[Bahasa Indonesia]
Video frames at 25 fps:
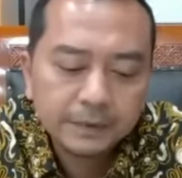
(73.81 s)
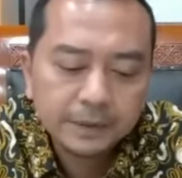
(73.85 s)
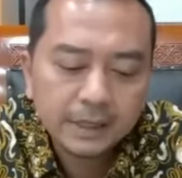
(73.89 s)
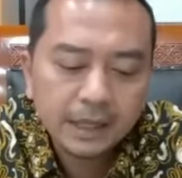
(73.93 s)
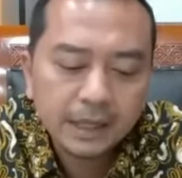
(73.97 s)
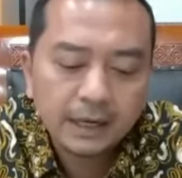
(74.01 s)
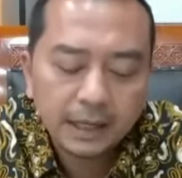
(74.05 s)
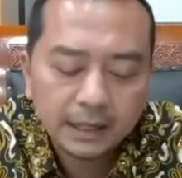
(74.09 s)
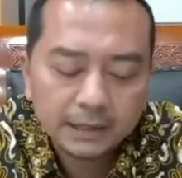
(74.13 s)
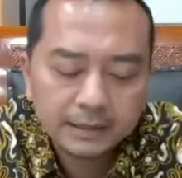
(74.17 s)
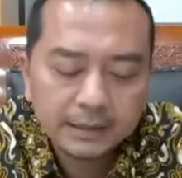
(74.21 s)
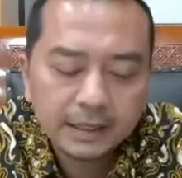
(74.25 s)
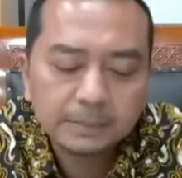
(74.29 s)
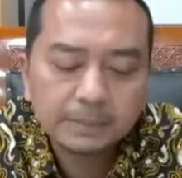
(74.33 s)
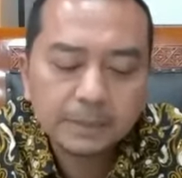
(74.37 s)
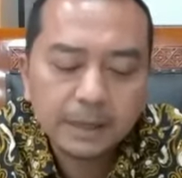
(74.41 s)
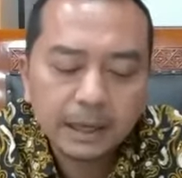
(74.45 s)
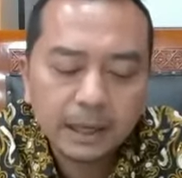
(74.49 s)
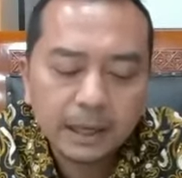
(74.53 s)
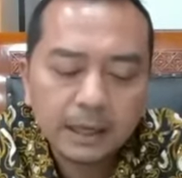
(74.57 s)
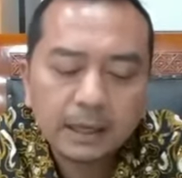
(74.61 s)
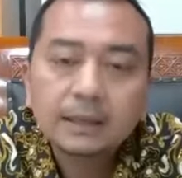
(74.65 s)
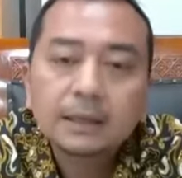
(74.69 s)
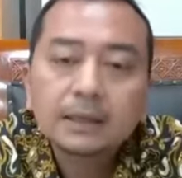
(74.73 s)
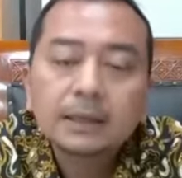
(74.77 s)
dan
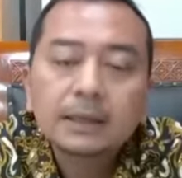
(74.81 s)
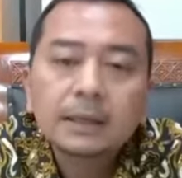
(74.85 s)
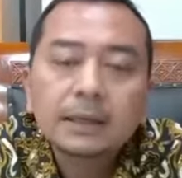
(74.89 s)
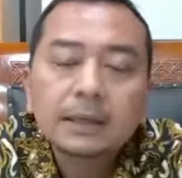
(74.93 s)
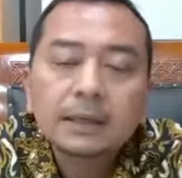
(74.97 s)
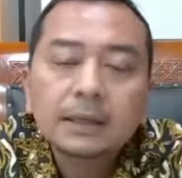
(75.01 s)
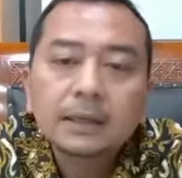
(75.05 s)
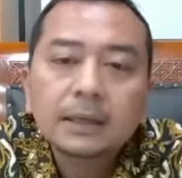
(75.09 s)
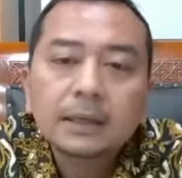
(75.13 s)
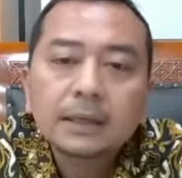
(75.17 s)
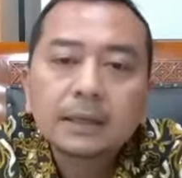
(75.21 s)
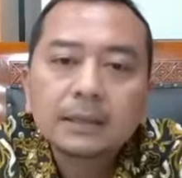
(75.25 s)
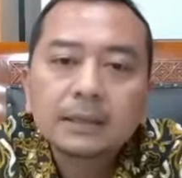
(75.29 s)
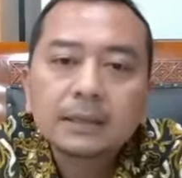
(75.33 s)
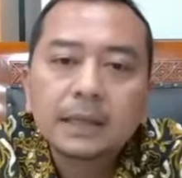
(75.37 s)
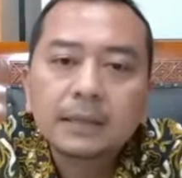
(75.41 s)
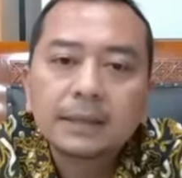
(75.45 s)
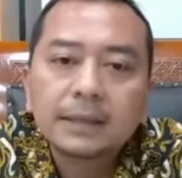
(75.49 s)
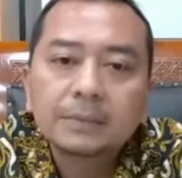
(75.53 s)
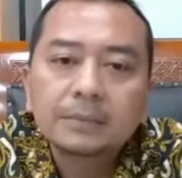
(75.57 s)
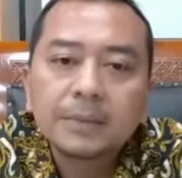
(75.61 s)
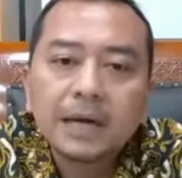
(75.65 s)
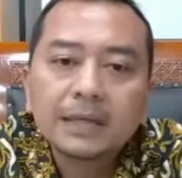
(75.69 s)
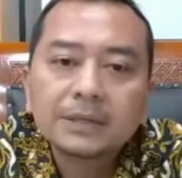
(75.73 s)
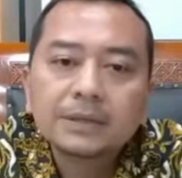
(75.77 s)
SMA,
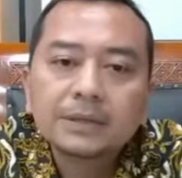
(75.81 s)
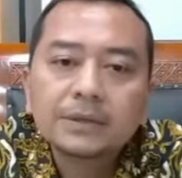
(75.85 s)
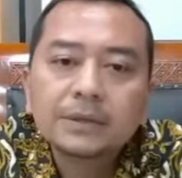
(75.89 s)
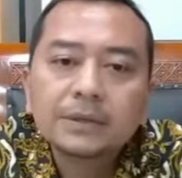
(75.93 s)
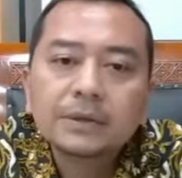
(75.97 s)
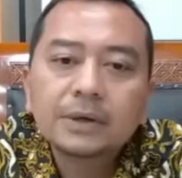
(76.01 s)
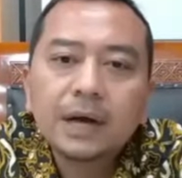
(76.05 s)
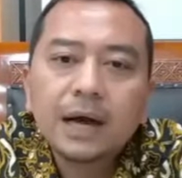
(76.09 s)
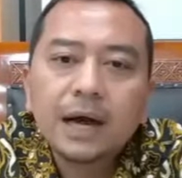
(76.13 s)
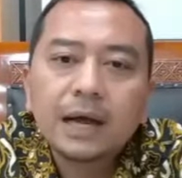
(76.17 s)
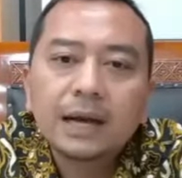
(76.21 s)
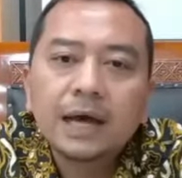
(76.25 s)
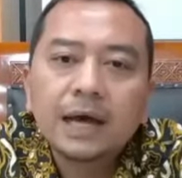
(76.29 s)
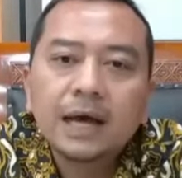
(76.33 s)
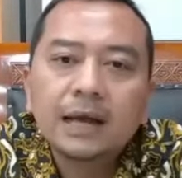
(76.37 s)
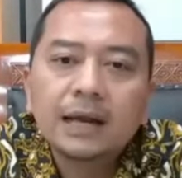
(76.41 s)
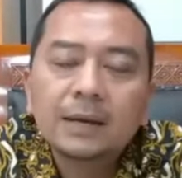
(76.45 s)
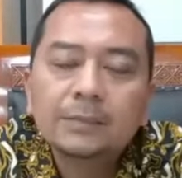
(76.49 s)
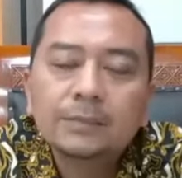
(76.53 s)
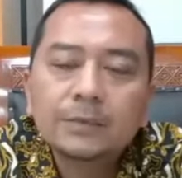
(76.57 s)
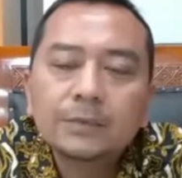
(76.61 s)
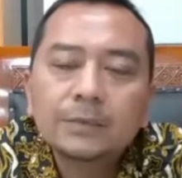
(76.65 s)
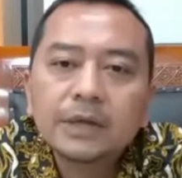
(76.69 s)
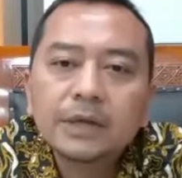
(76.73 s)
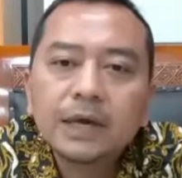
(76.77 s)
dan termasuk
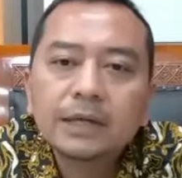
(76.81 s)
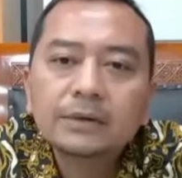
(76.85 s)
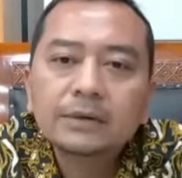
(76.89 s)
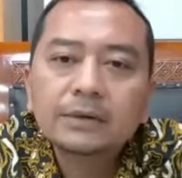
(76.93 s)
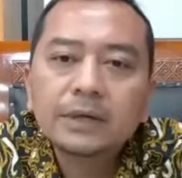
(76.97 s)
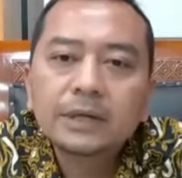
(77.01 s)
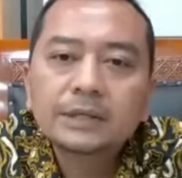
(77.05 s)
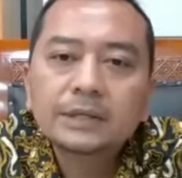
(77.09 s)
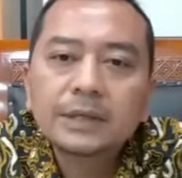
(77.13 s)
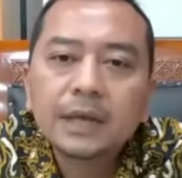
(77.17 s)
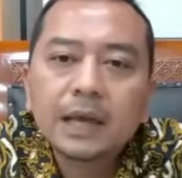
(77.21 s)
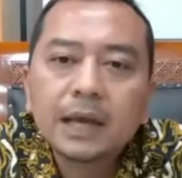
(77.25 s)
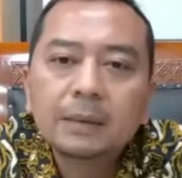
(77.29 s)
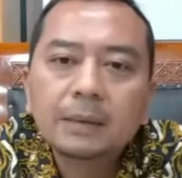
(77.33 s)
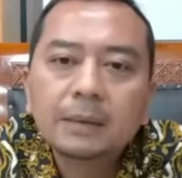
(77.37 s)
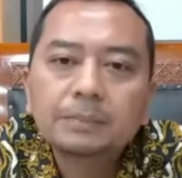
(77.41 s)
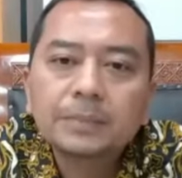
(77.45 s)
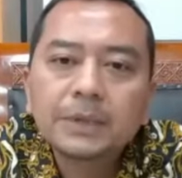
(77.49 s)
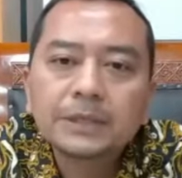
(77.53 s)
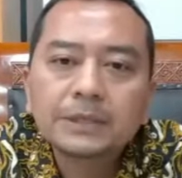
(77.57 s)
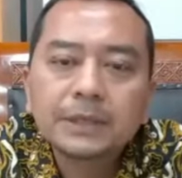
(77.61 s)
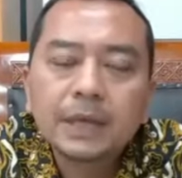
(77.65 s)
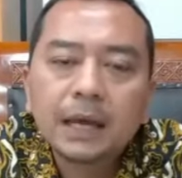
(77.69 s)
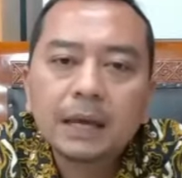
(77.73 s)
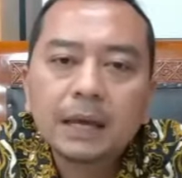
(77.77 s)
anak-anak muda Indonesia
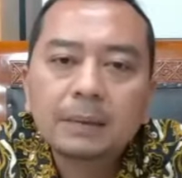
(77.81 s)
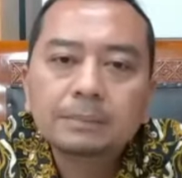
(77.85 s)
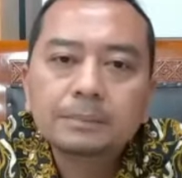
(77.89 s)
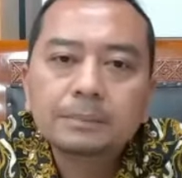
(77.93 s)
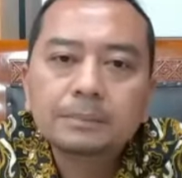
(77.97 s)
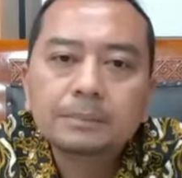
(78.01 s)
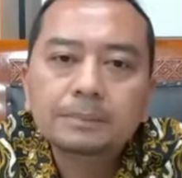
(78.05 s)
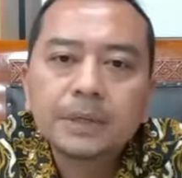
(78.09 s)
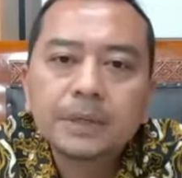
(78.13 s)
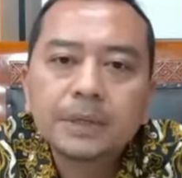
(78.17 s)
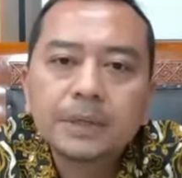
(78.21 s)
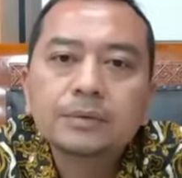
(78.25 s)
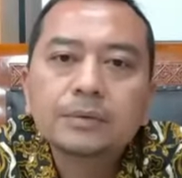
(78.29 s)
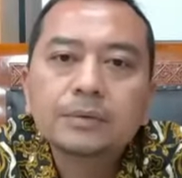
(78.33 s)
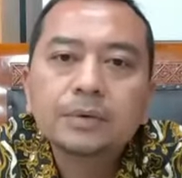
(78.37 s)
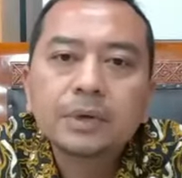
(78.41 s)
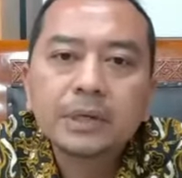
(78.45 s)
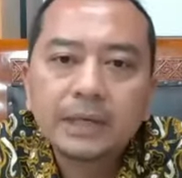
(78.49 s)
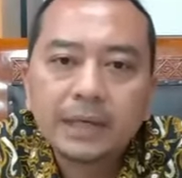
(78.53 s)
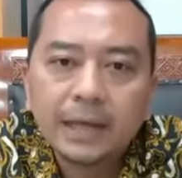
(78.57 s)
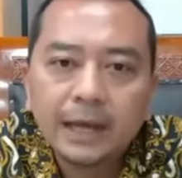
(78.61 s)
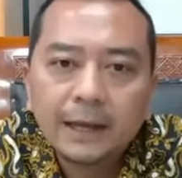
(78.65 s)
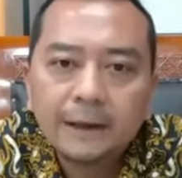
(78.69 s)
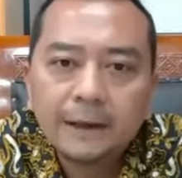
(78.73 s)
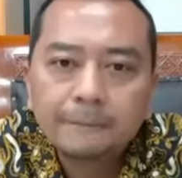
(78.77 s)
bisa
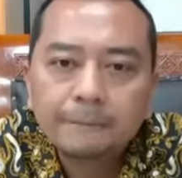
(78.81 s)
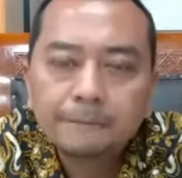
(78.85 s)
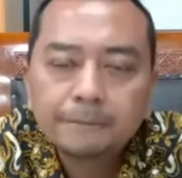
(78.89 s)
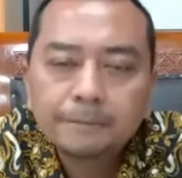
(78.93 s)
berkuliah.